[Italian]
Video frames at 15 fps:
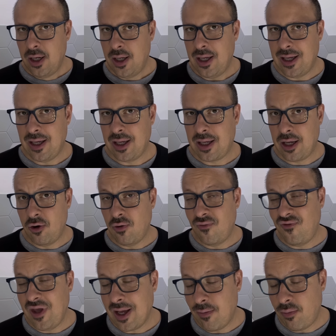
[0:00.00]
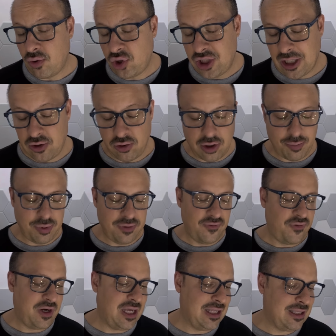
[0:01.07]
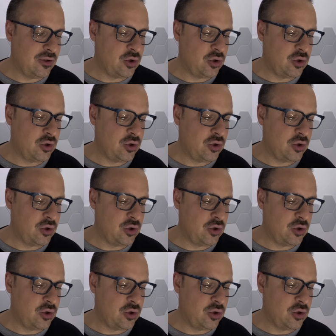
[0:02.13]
eh, che non venga bruciato troppo in fretta.